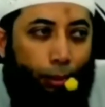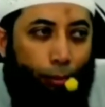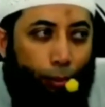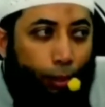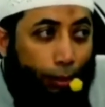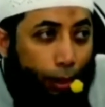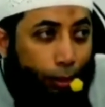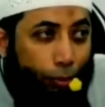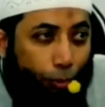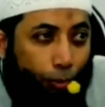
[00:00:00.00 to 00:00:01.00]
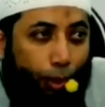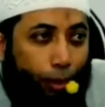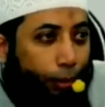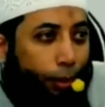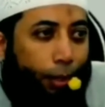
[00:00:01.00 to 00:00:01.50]
Kalau mau lihat ahli
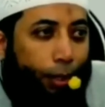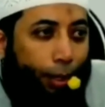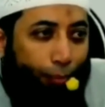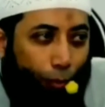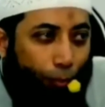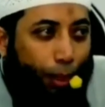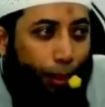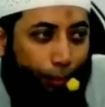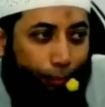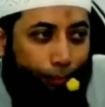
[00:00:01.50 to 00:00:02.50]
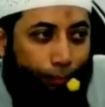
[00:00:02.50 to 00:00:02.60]
surga, lihat anak-anak yang belum balik.